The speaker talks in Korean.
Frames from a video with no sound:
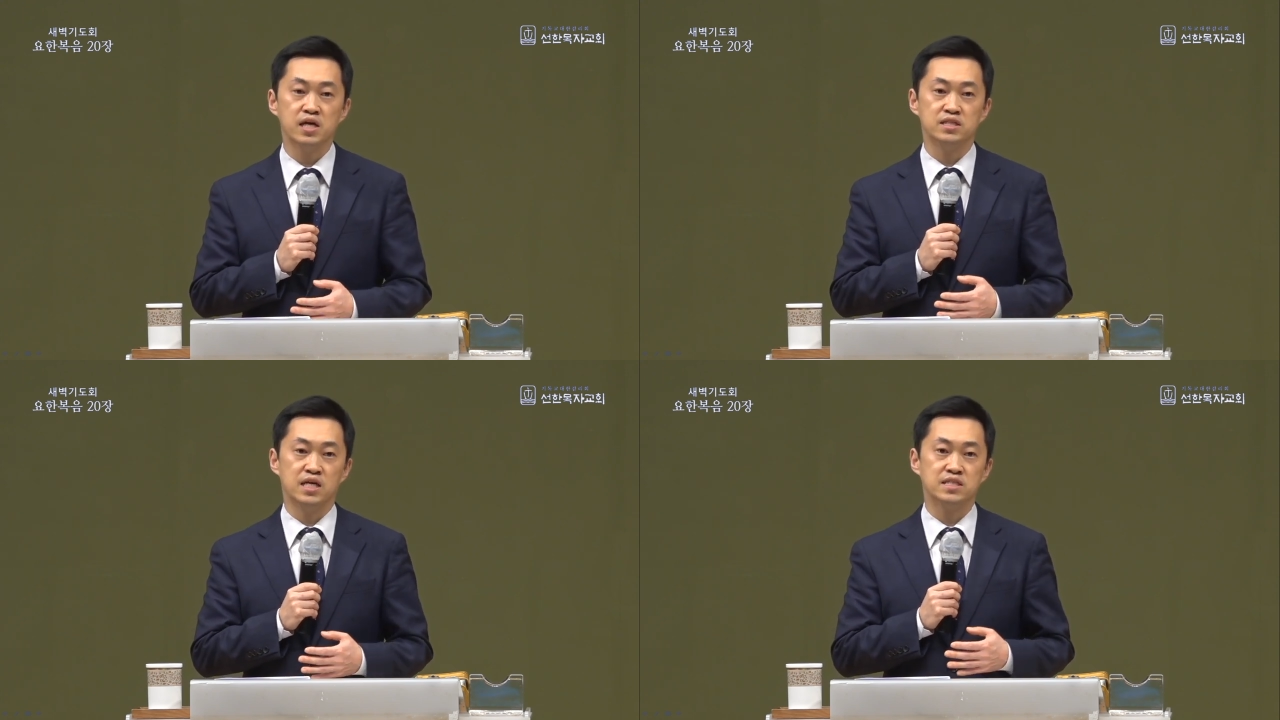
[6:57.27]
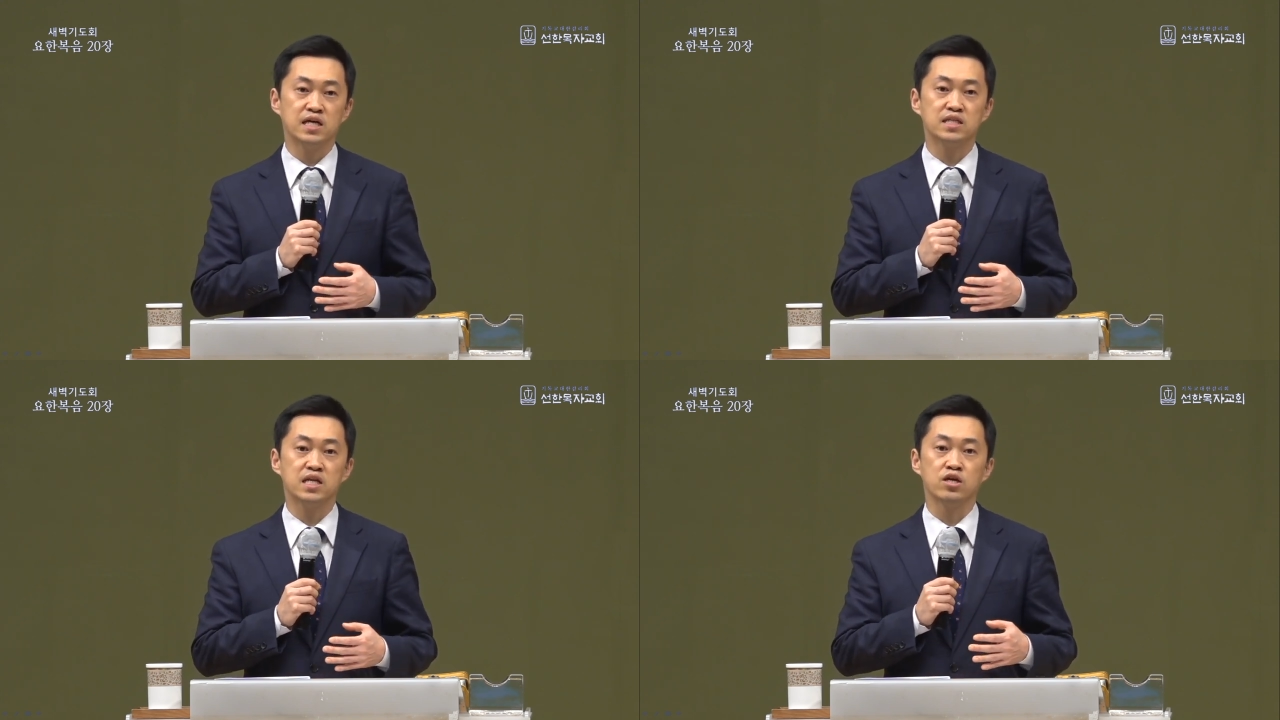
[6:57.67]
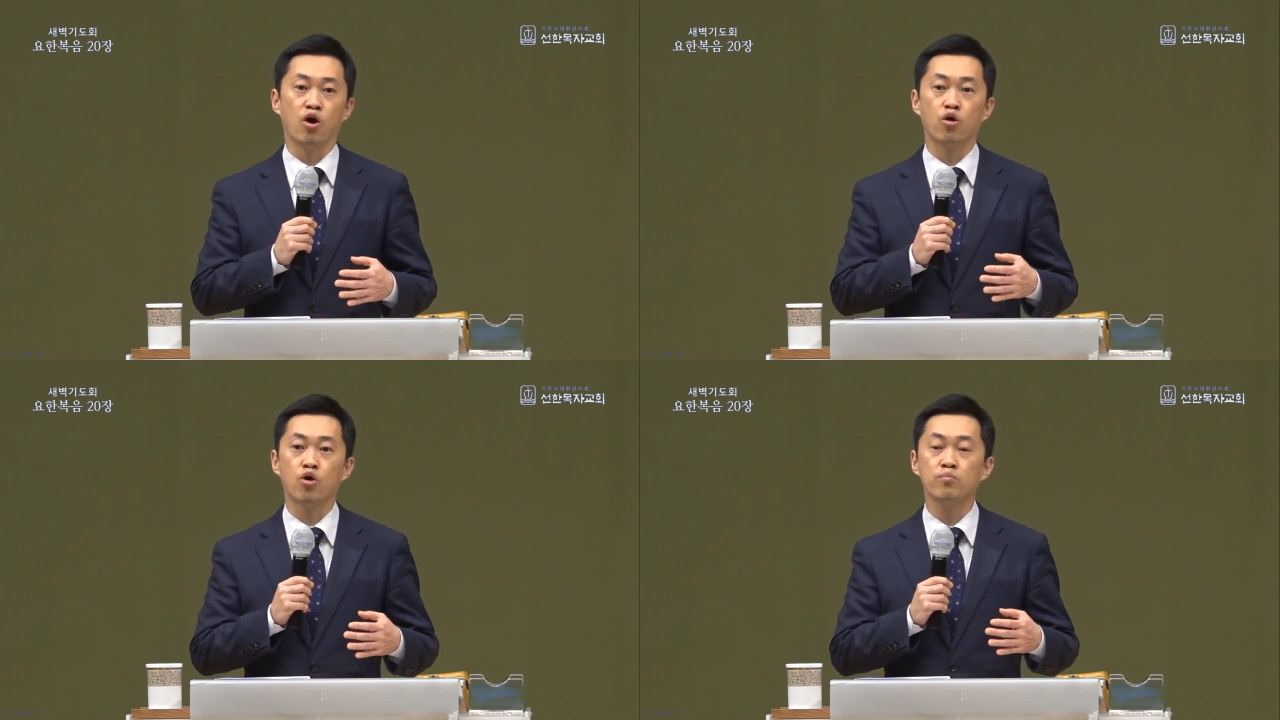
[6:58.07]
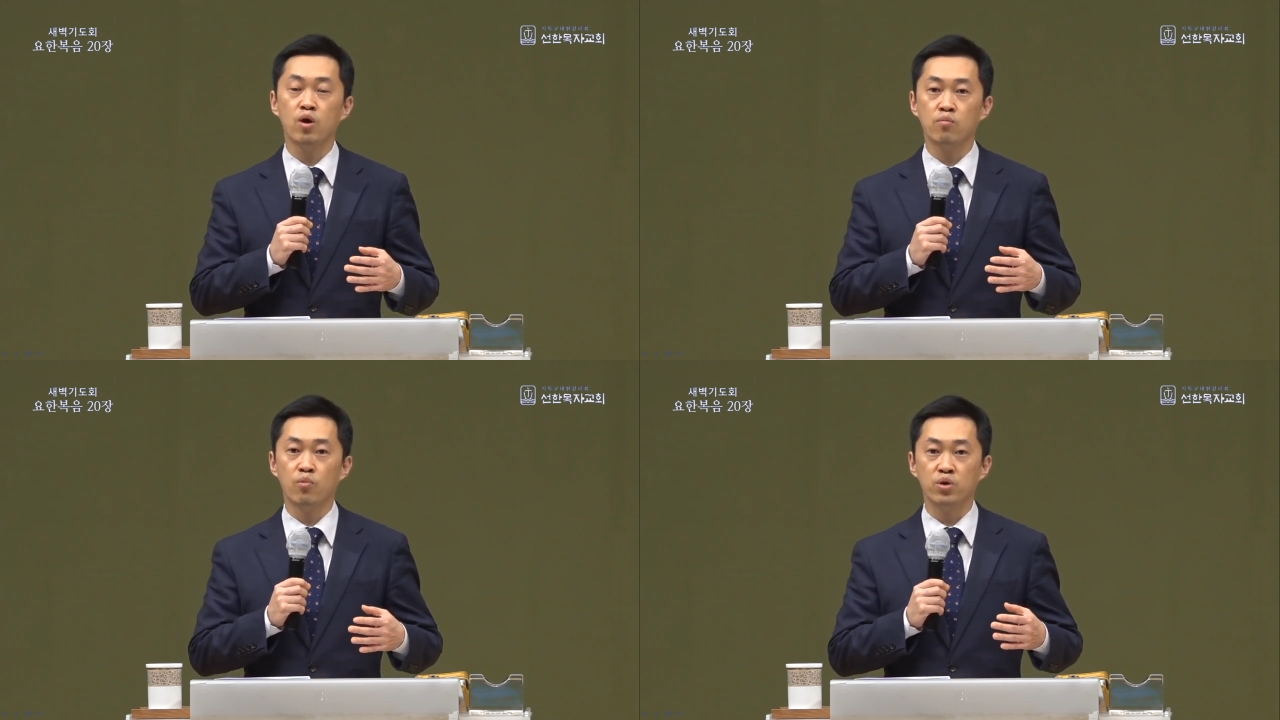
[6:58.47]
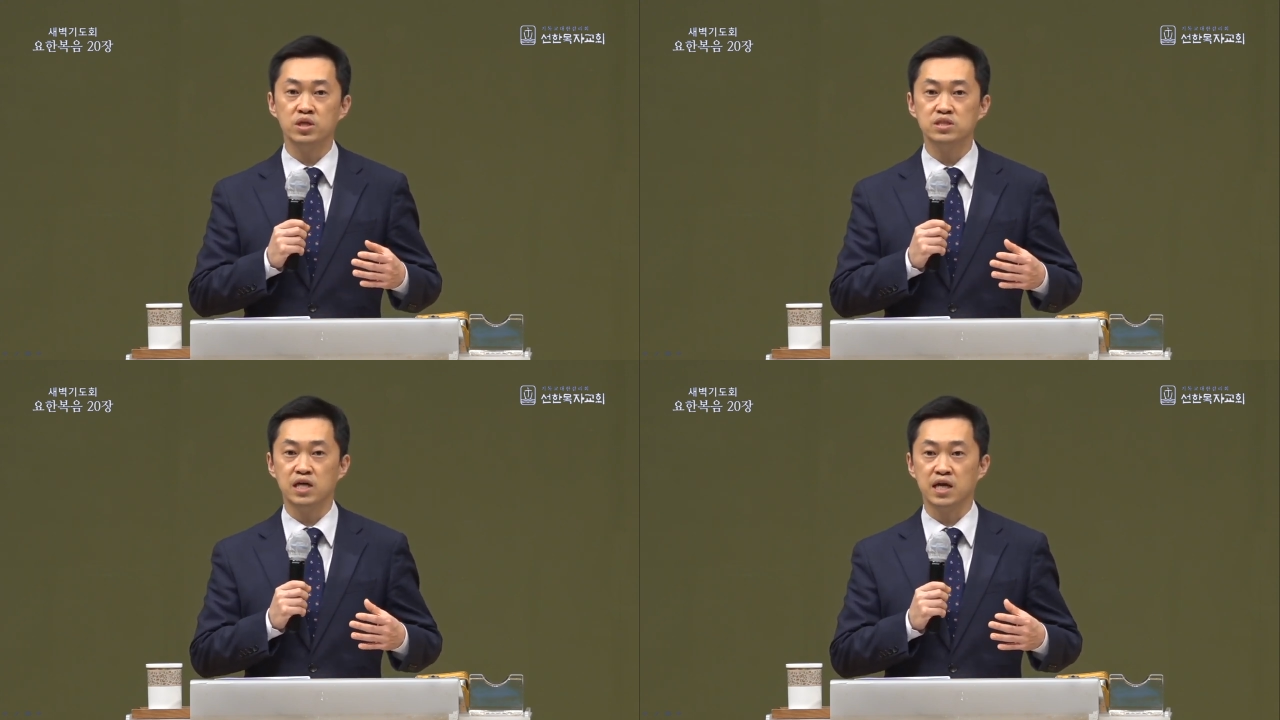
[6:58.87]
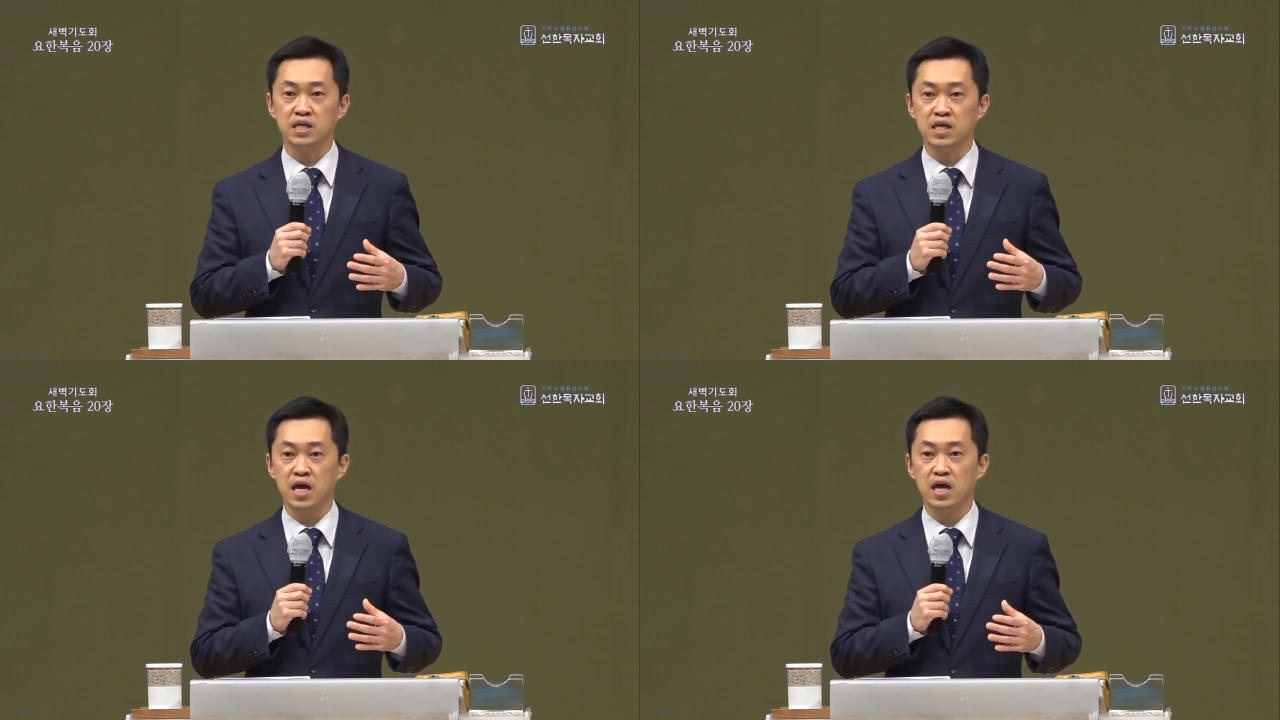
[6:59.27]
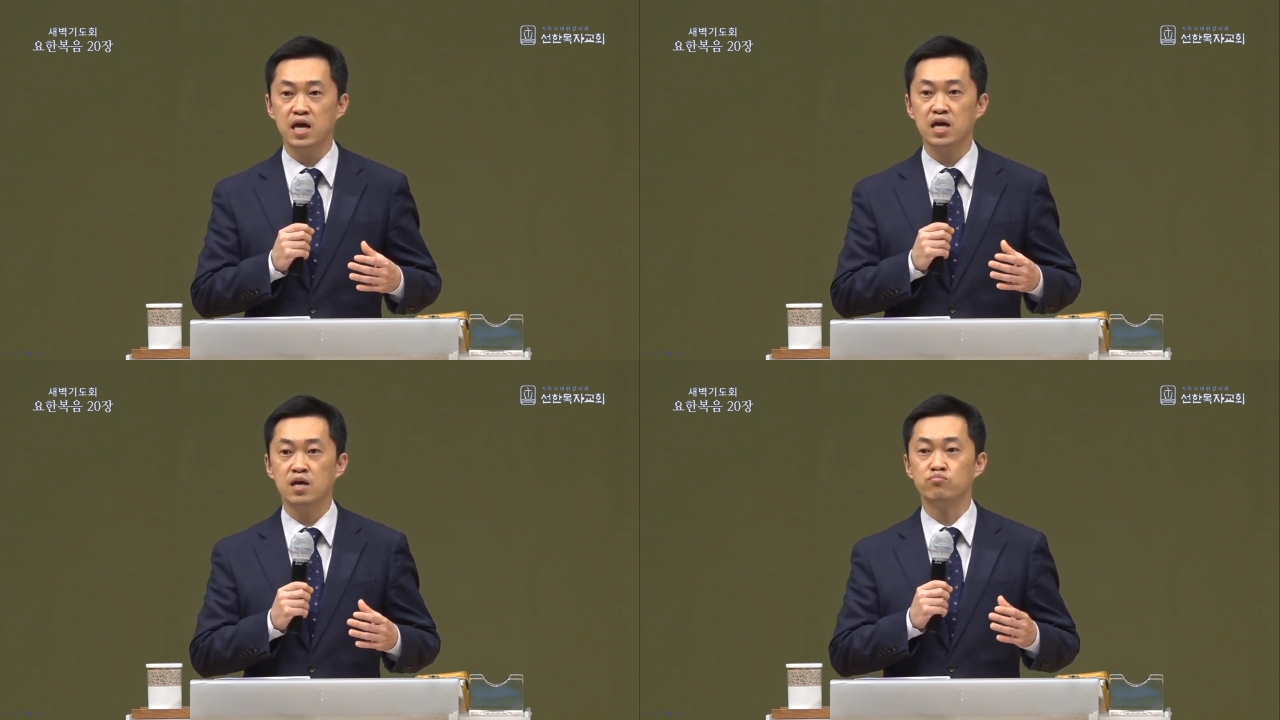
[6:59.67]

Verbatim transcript: 제자들이 여러 명 모인 자리에